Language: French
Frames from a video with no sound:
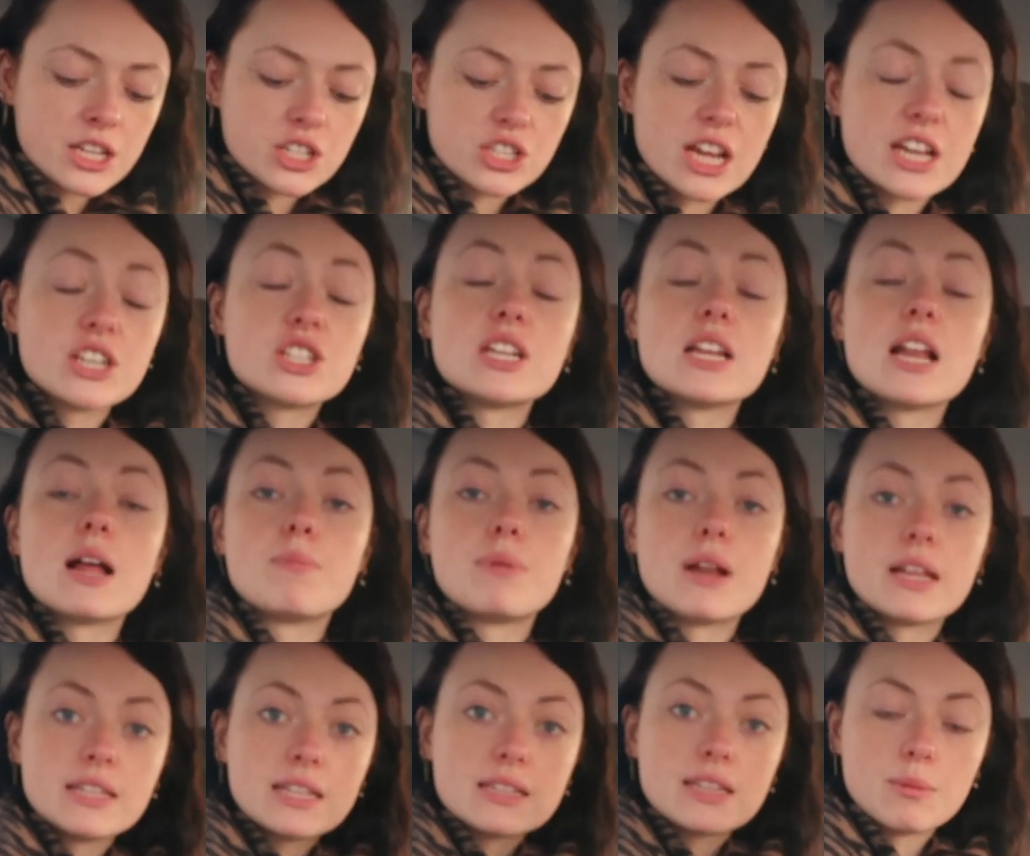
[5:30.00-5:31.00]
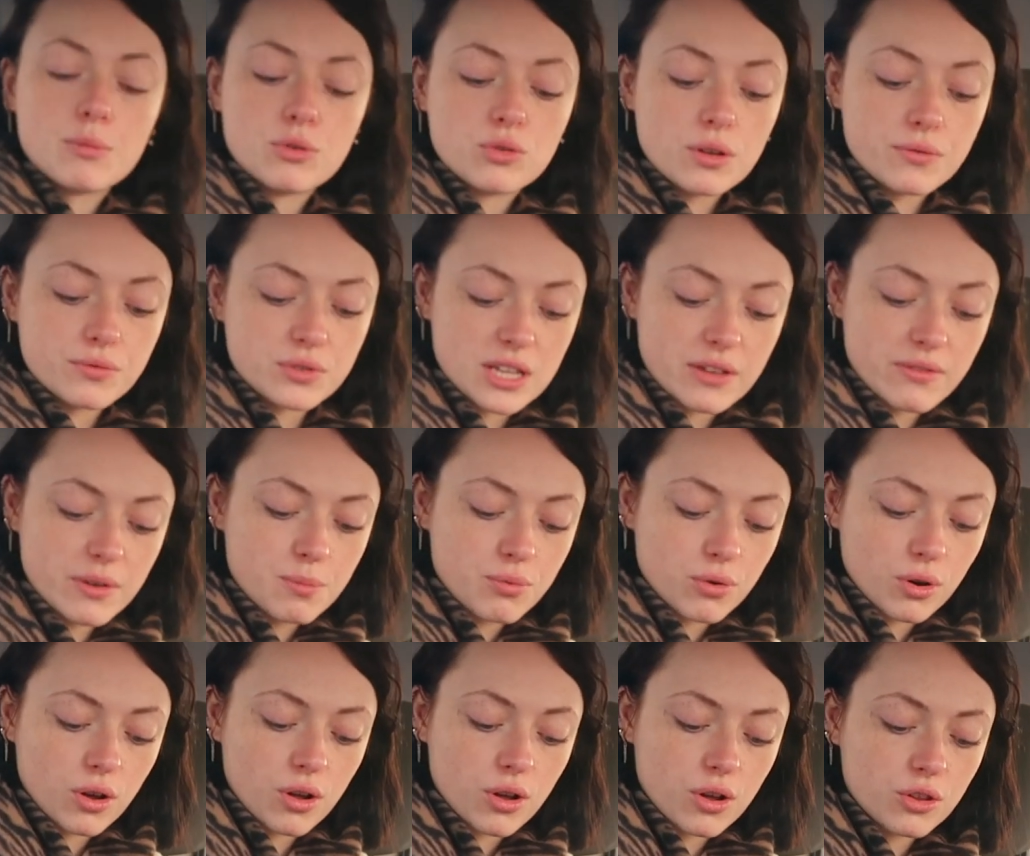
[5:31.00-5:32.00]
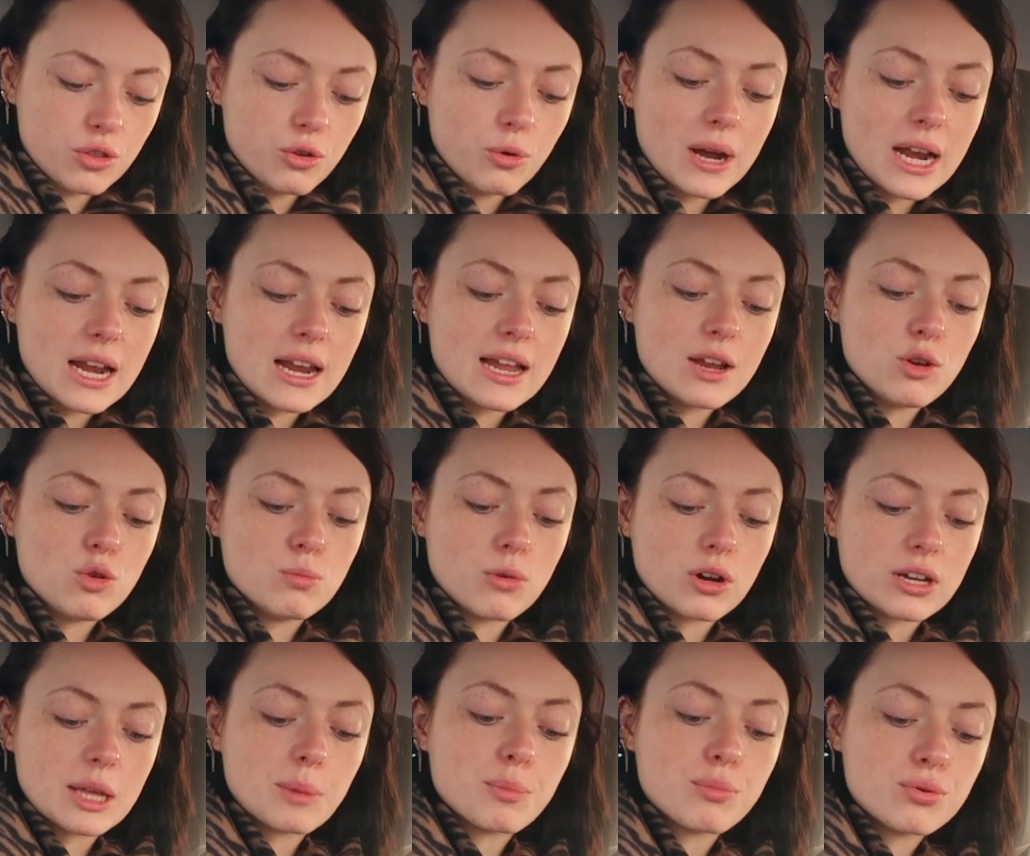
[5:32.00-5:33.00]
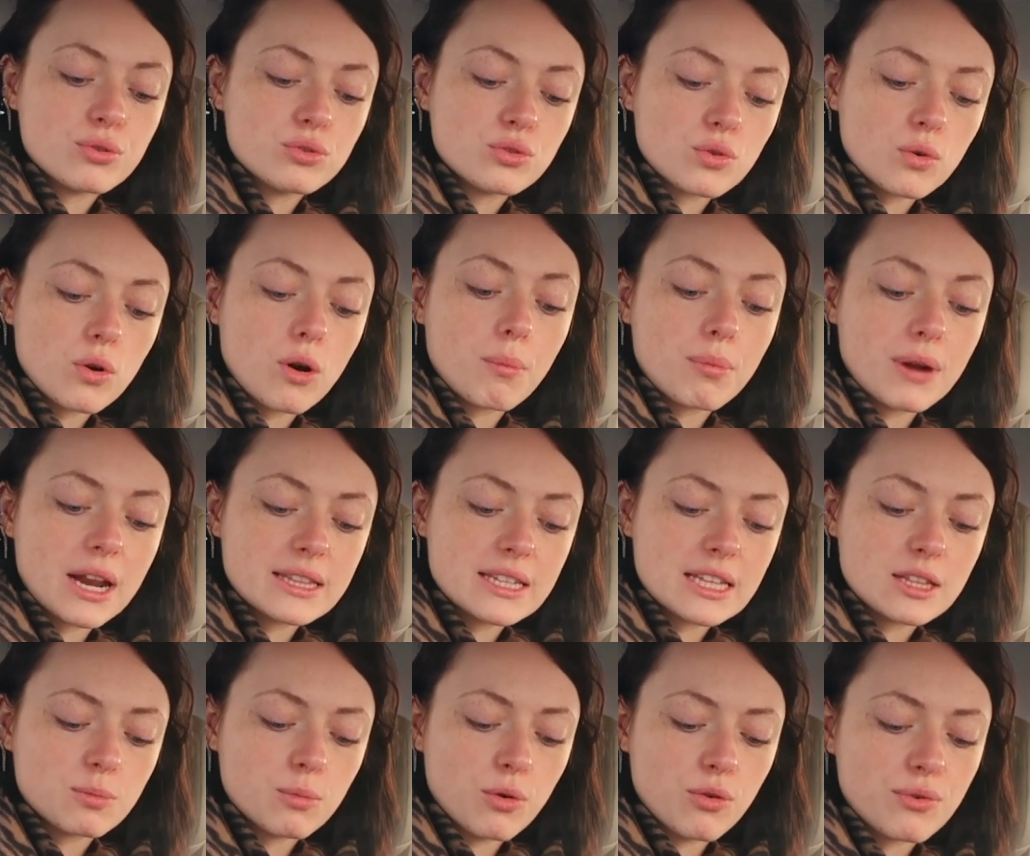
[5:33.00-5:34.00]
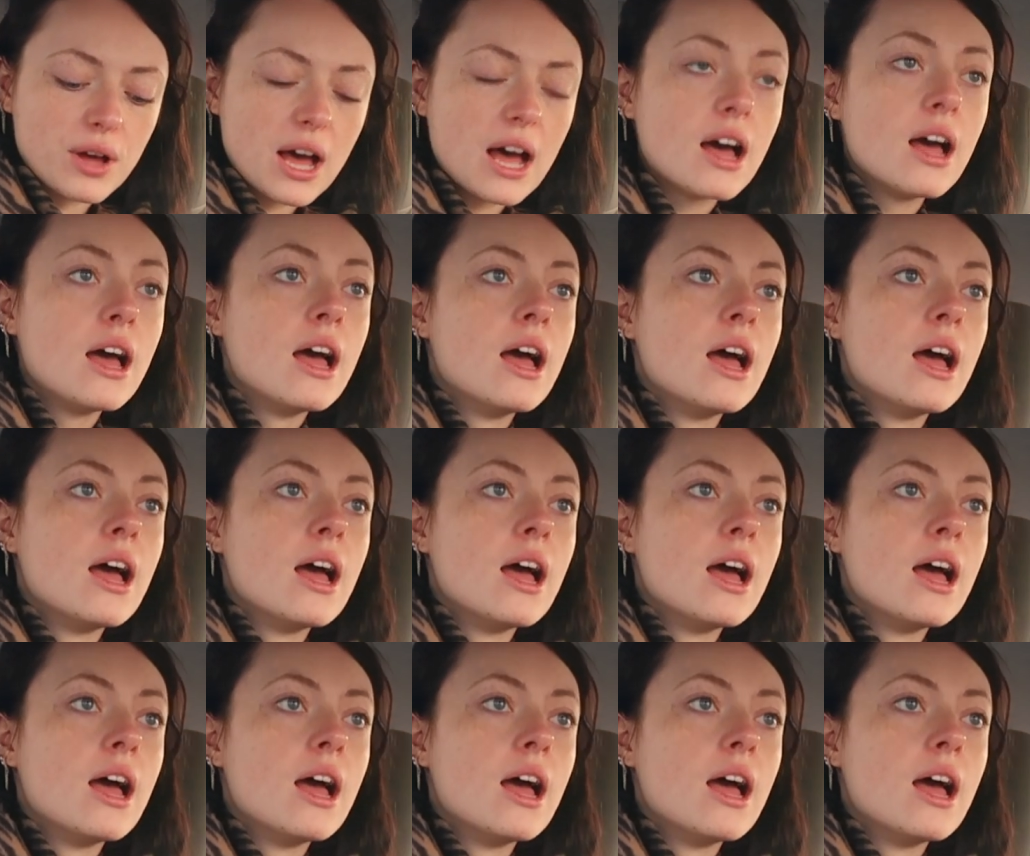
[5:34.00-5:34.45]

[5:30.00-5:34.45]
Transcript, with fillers: J'ai acheté la planète à Benoît, vous savez, pour Noël, là, il lui manquait Pluton en planète Mova.